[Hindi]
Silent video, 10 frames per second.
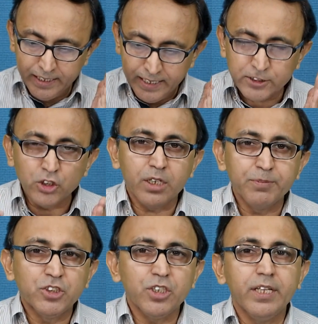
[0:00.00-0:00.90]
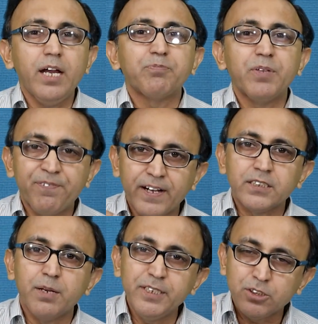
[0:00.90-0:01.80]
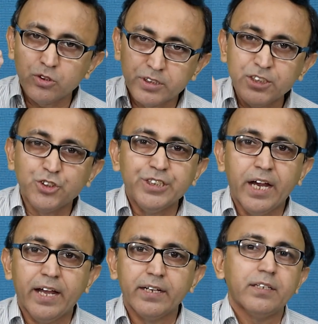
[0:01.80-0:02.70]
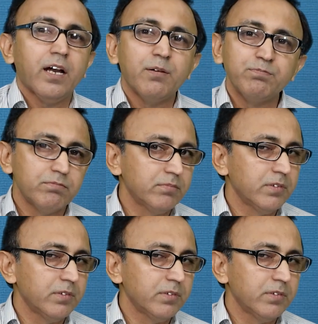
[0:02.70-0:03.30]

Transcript: इलेक्शन कमीशन ने अपने फैसले में इसको दर्ज किया है कि हम